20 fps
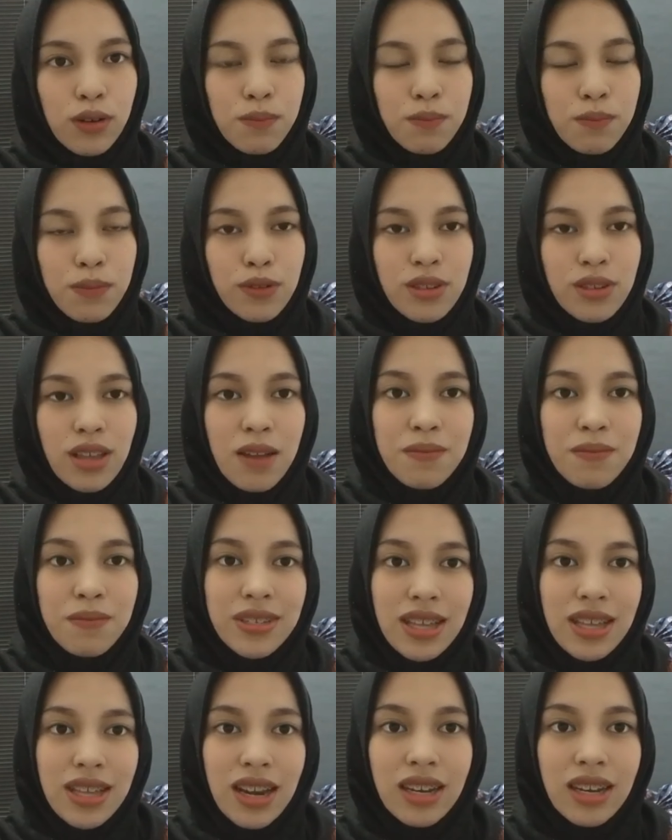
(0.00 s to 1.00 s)
perusahaan
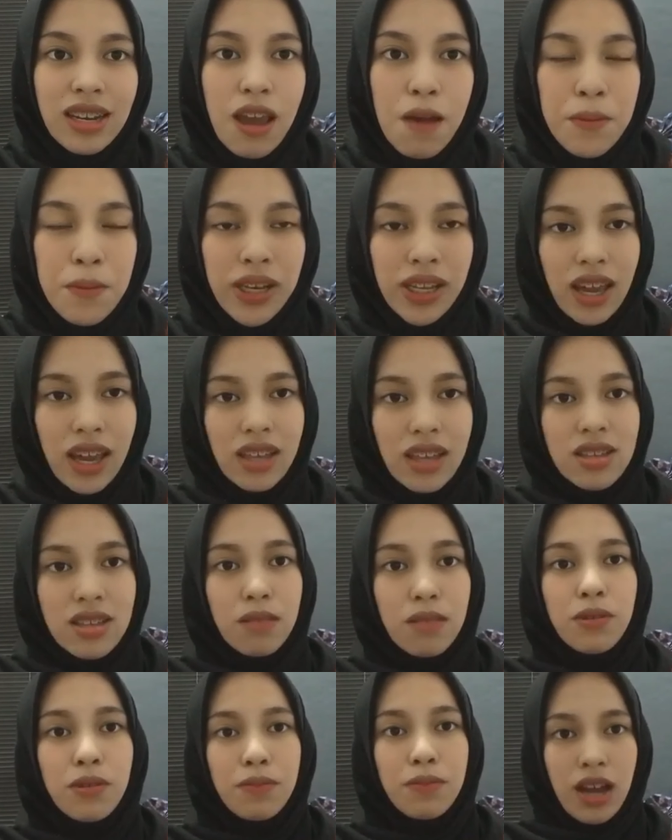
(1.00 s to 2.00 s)
besar di Amerika yang
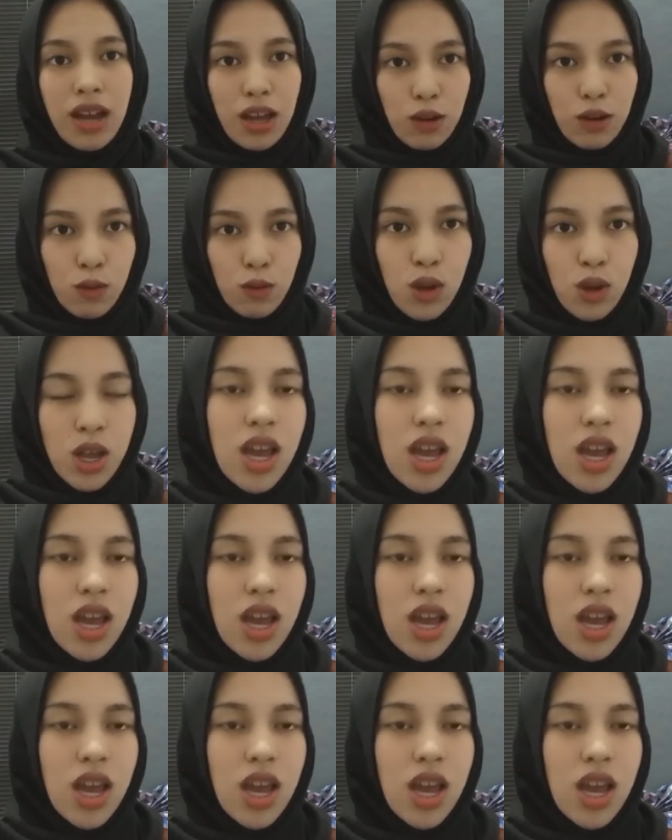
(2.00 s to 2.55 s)
sangat berpengaruh.